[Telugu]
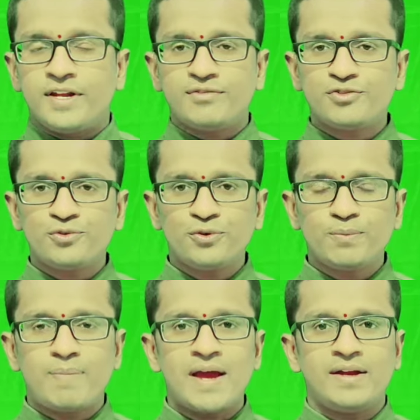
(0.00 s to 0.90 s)
శ్రీ విష్ణు
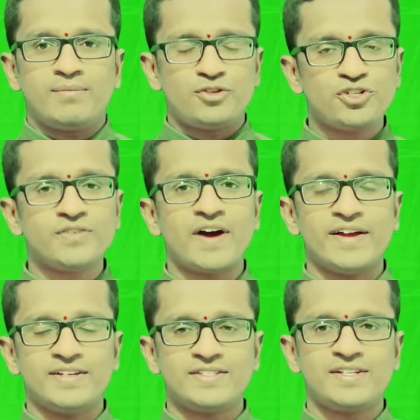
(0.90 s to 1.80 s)
రూపాయ నమ
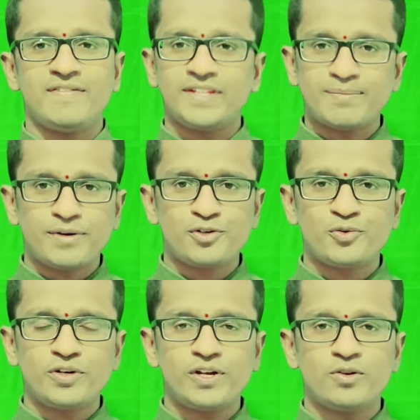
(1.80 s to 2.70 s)
శివాయ శ్రీ విద్య
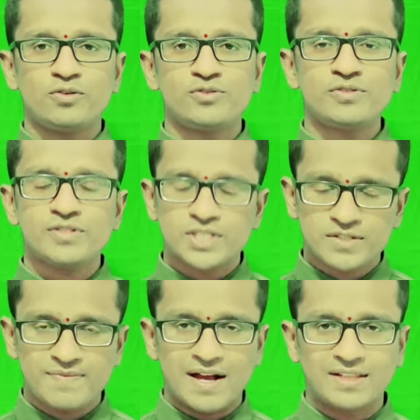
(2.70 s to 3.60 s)
ప్రేక్షకులకి ఈరోజు
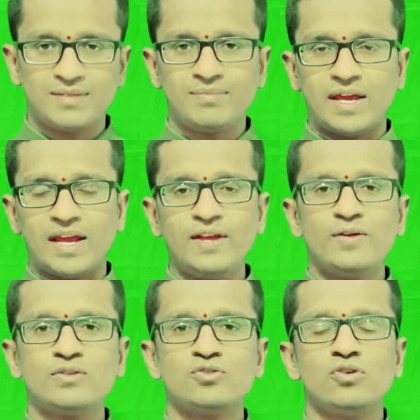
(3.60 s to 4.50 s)
స్వాగతం ఈ
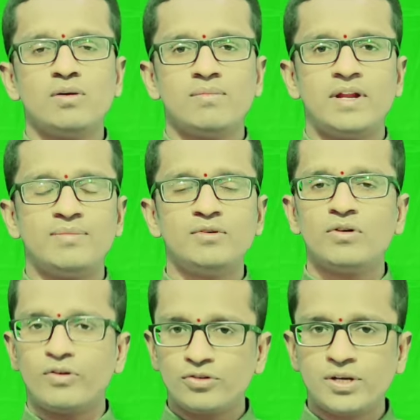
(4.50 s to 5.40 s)
రోజు మనము
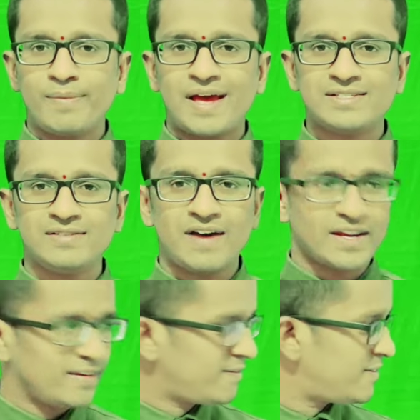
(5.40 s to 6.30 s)
వృషభ రాశి
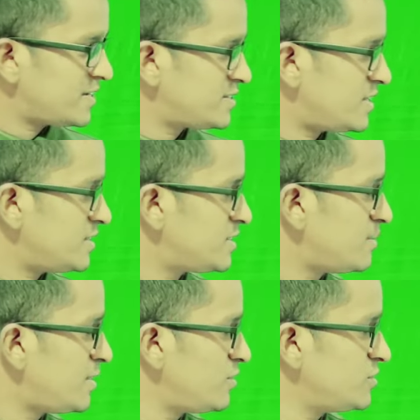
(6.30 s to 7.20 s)
వారికి ఫస్ట్
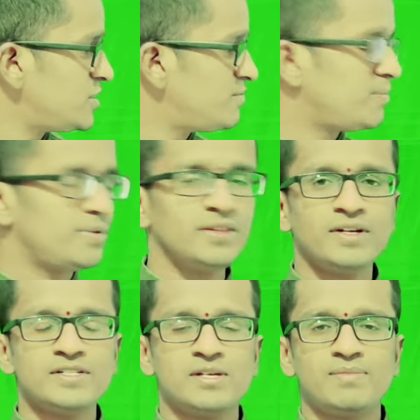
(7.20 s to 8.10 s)
డిసెంబర్ నుంచి
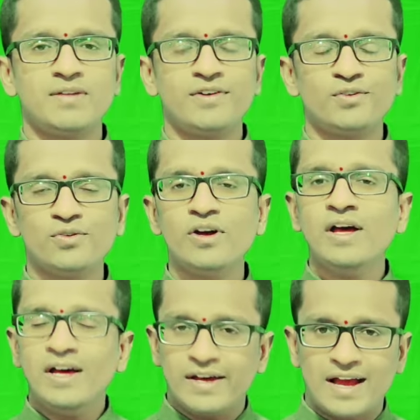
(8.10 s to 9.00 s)
ఫిఫ్టీన్త్ డిసెంబర్ వరకు
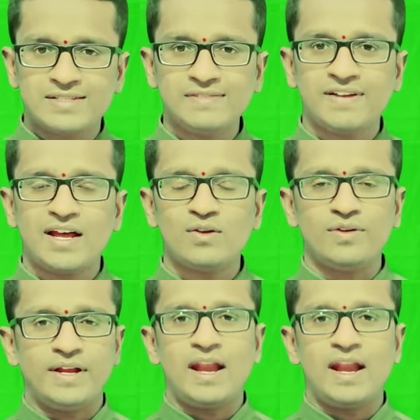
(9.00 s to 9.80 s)
రాశి ఫలాలు